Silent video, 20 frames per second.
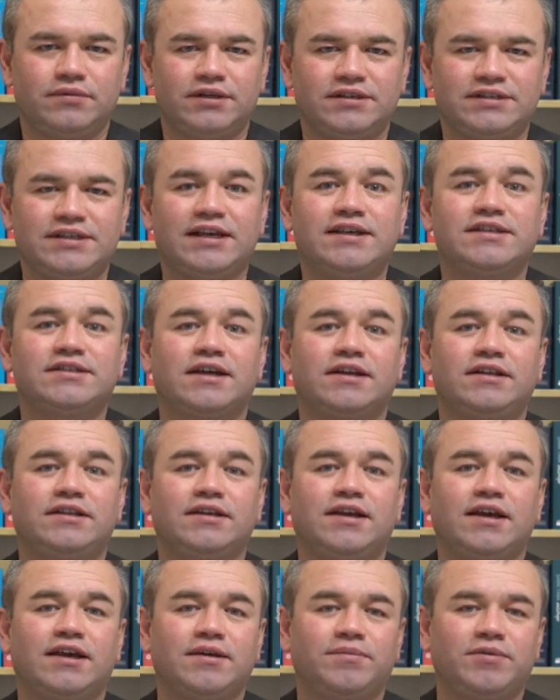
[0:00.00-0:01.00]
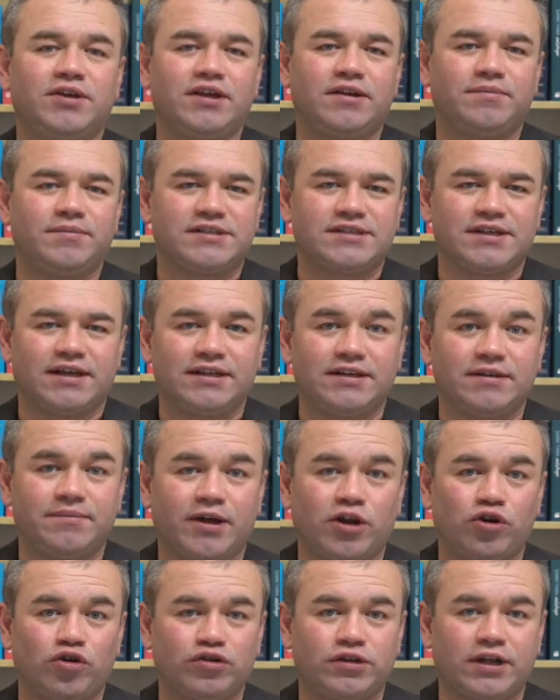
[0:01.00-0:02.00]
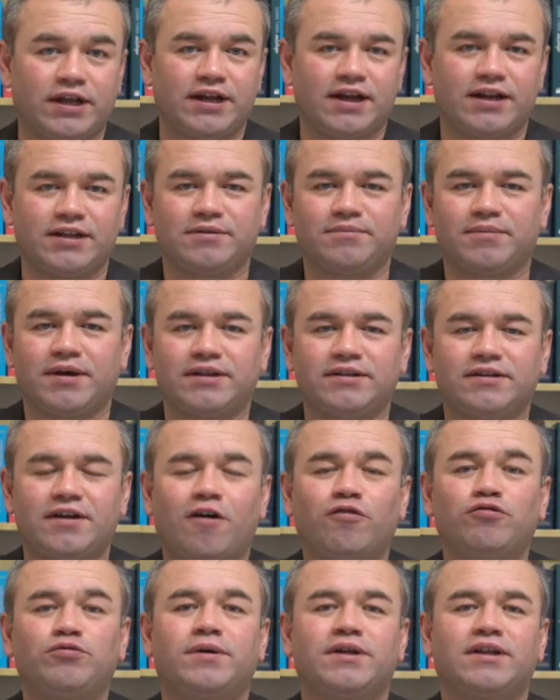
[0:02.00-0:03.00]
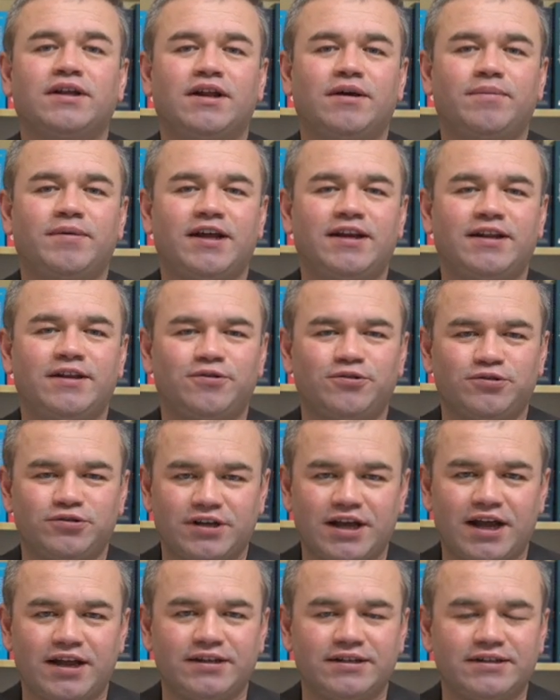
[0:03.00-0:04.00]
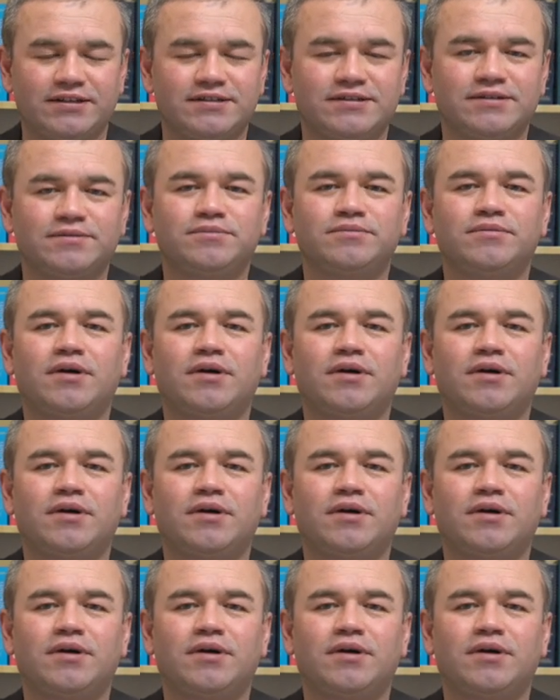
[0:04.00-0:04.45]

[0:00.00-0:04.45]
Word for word: 8 Aralık 2020 Salı ben Oktan Erdikmen. Avrupa'dan haberlere hoş geldiniz.